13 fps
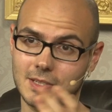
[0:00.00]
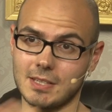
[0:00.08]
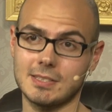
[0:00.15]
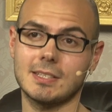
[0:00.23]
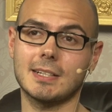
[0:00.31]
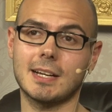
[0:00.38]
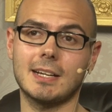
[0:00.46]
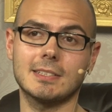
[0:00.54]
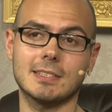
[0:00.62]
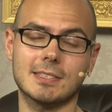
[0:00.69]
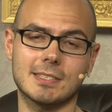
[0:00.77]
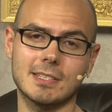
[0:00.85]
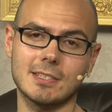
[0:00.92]
ist ja gerade
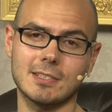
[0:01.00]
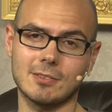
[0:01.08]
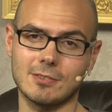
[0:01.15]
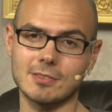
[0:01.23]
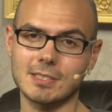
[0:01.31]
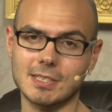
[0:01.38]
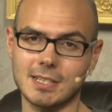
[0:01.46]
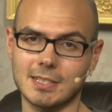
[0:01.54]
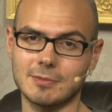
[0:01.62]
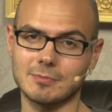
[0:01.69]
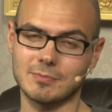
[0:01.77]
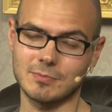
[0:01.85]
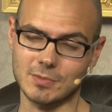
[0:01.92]
jetzt hier
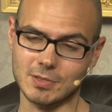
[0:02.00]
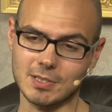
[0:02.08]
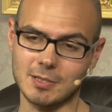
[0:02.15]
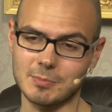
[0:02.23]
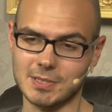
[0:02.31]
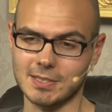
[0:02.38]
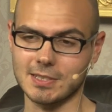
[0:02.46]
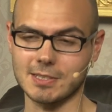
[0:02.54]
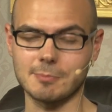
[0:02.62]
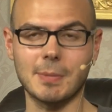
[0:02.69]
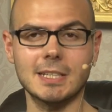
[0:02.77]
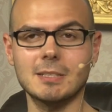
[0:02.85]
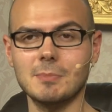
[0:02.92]
unser, wir sind ja ein bisschen
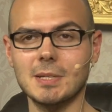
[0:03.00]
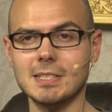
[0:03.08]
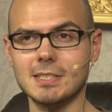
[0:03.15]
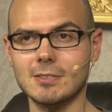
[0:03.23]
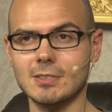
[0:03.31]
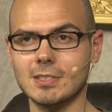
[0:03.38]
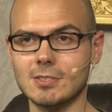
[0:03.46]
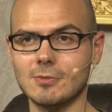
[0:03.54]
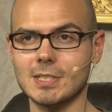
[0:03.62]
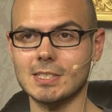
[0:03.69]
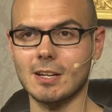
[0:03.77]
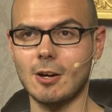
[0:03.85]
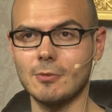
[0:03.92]
jetzt Buddy-mäßig oder
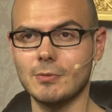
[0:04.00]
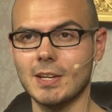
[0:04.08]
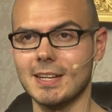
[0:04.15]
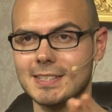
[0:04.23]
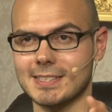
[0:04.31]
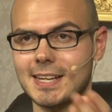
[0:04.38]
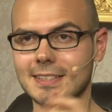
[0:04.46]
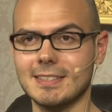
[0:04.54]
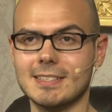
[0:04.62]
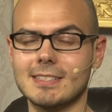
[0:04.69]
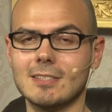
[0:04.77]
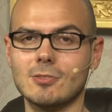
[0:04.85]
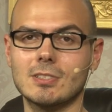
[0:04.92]
sowas drauf. Sun
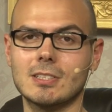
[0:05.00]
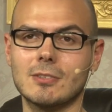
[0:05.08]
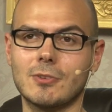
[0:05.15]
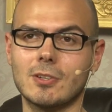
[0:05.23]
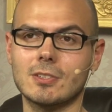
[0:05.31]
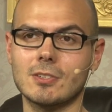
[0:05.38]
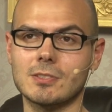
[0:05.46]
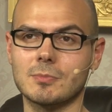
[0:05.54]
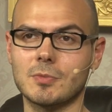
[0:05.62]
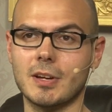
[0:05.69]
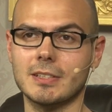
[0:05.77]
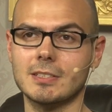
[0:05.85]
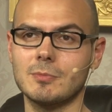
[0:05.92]
ist natürlich der Verrückte aus dem
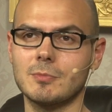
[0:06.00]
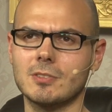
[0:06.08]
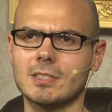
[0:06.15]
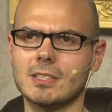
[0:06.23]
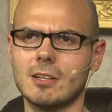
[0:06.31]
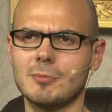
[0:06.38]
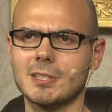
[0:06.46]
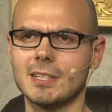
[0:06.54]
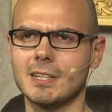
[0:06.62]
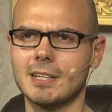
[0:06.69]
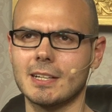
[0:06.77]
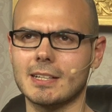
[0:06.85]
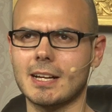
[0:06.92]
Track-Team und ich glaube,
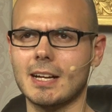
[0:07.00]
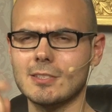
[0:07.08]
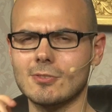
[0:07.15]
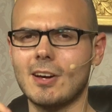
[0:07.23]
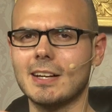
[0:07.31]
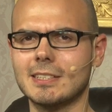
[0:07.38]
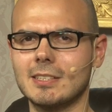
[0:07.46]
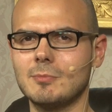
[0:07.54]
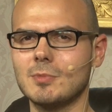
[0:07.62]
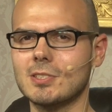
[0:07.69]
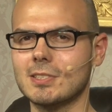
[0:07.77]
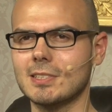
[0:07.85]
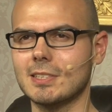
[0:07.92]
Kazuaki
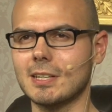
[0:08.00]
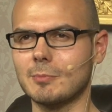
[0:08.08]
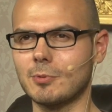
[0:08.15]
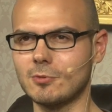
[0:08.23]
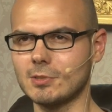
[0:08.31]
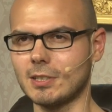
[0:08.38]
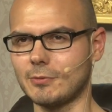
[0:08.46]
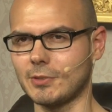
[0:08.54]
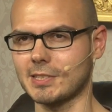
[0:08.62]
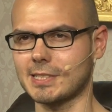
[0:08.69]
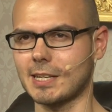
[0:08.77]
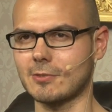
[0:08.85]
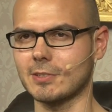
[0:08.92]
müsste der Bruder von
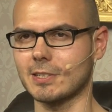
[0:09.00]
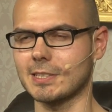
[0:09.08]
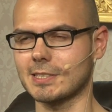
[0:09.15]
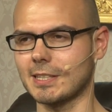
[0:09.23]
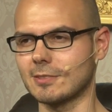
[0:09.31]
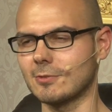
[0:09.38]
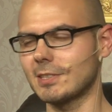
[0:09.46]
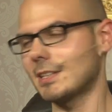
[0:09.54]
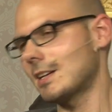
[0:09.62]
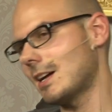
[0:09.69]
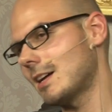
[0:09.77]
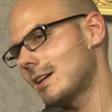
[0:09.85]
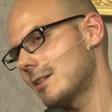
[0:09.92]
Sakuya sein,
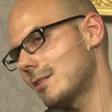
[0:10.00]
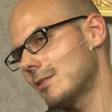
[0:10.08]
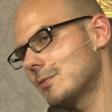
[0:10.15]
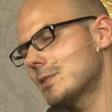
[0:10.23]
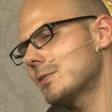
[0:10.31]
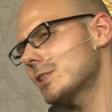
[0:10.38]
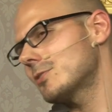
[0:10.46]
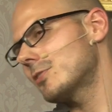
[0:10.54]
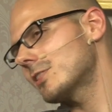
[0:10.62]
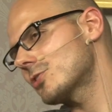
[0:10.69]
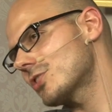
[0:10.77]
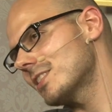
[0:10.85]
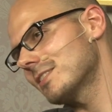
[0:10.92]
oder? Äh, wissen wir das noch,
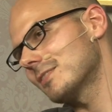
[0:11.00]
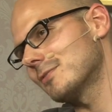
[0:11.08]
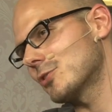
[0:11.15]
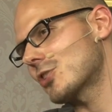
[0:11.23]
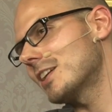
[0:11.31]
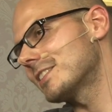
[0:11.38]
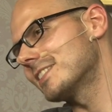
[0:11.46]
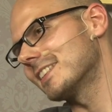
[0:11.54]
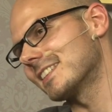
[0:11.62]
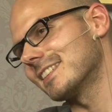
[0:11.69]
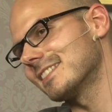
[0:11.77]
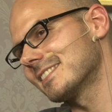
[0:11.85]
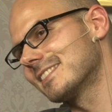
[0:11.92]
Regie? Wahrscheinlich nicht,
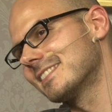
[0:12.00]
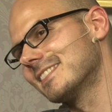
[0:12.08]
ja? Ne?